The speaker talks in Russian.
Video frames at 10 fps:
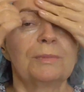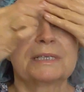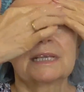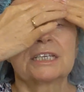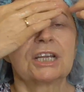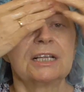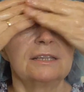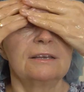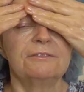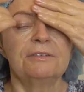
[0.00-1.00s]
массаж
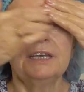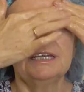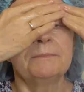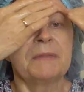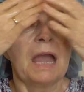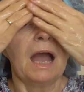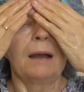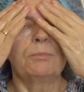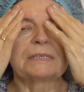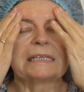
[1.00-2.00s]
головы,
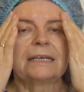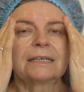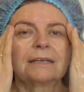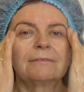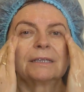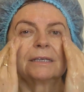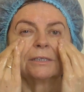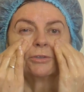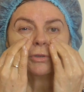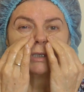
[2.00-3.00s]
а после этого
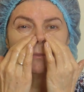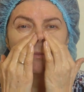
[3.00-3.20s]
нанесете